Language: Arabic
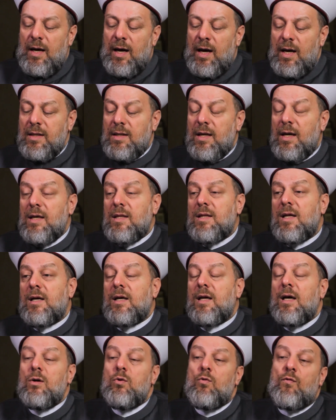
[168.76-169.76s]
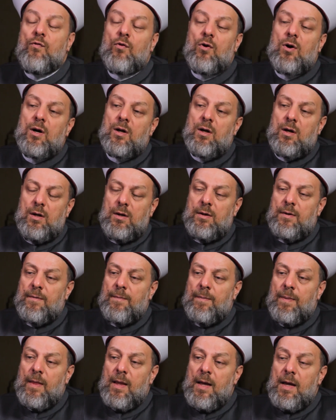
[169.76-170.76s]
هذا إذا كانوا فقراء
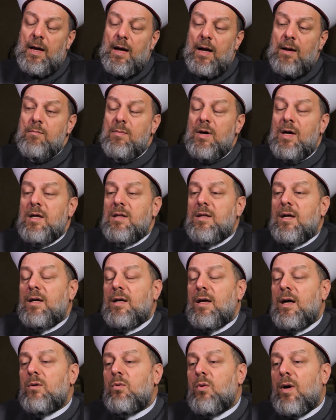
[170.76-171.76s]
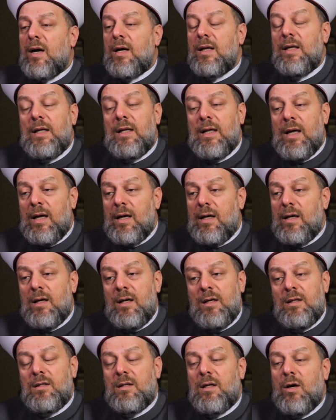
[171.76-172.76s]
أما إذا كانوا أغنياء
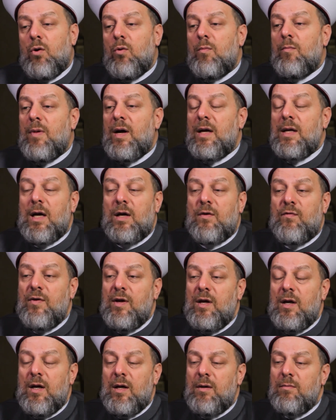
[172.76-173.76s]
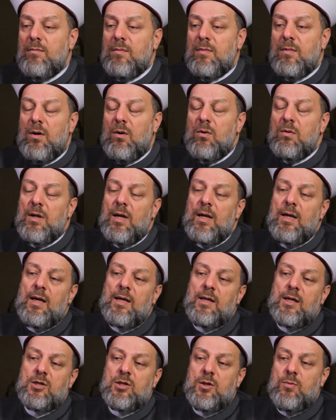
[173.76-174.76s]
عندهم ما يكفيهم هنا لا
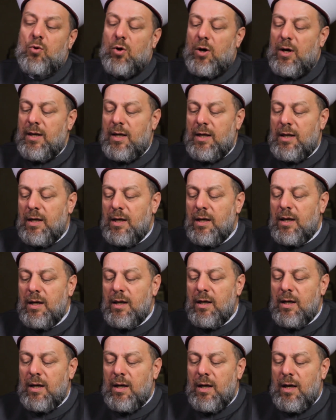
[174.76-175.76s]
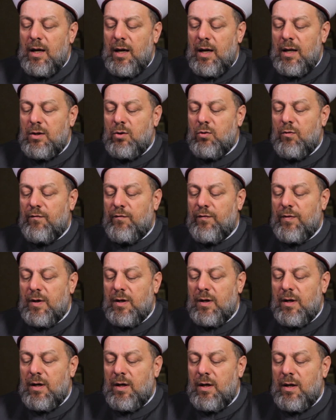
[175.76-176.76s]
يجب عليه أن
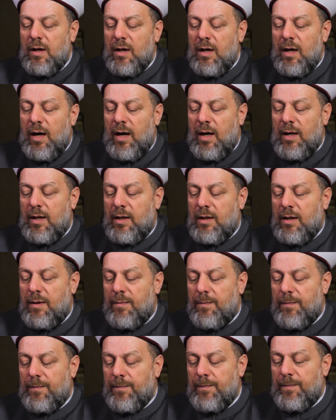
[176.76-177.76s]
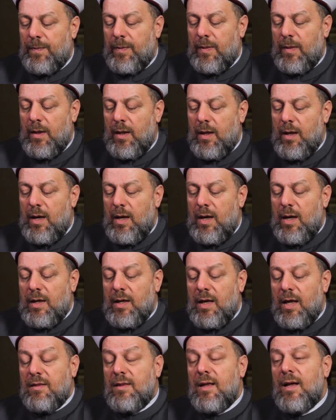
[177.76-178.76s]
ينفق عليهم
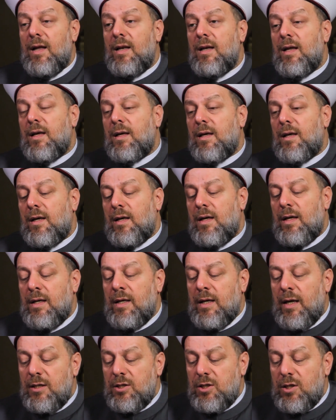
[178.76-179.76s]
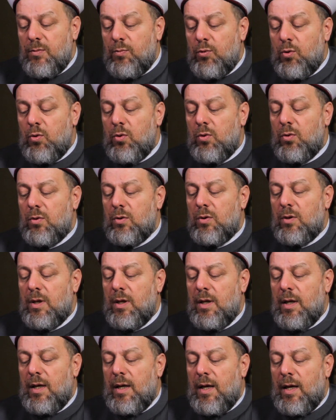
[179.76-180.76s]
كذلك يجب
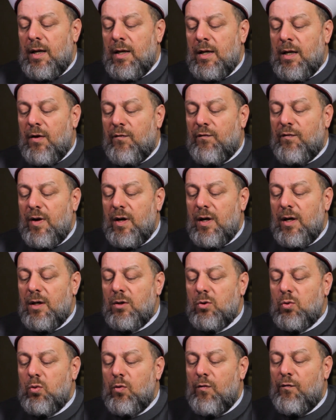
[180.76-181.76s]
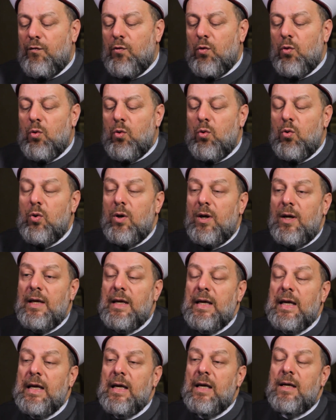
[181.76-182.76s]
نفقة
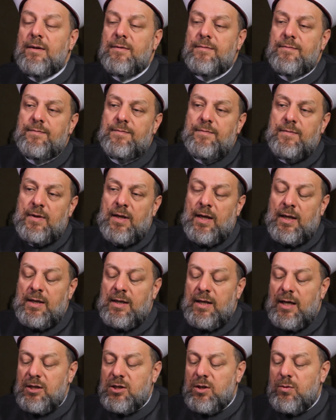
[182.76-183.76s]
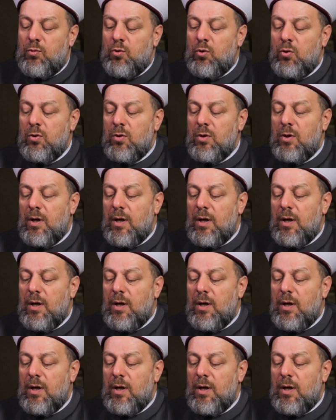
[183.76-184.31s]
فروعه يعني يجب